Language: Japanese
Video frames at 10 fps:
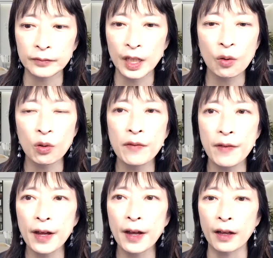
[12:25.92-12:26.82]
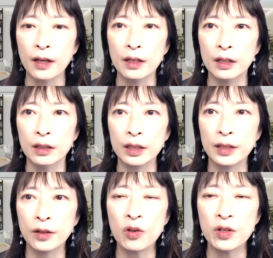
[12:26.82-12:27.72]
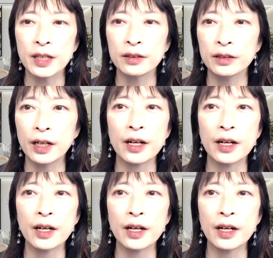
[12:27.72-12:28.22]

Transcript: で、これは、コンサルだ